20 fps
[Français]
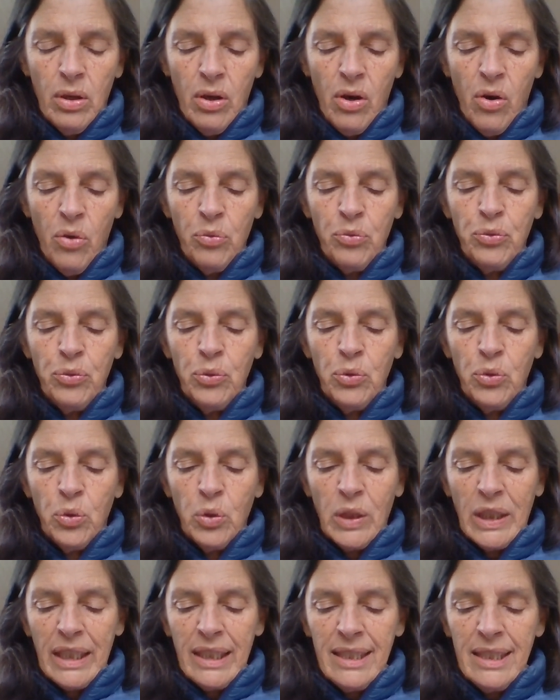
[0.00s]
en vue de
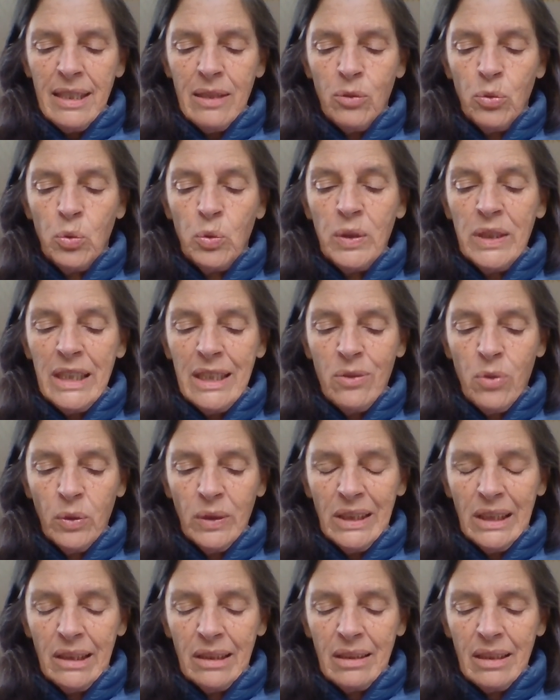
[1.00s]
créer une
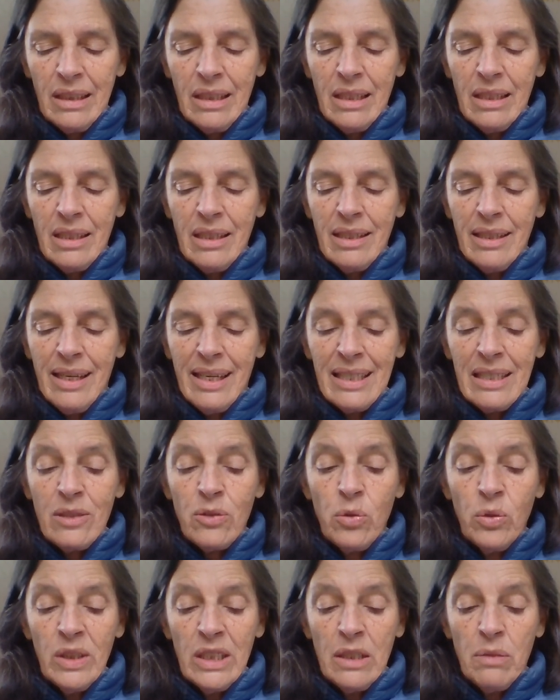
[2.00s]
identité, un
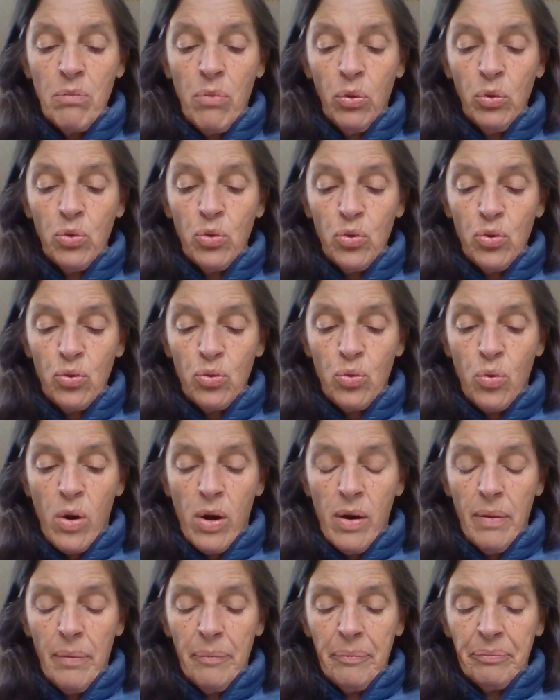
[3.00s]
sentiment de soi.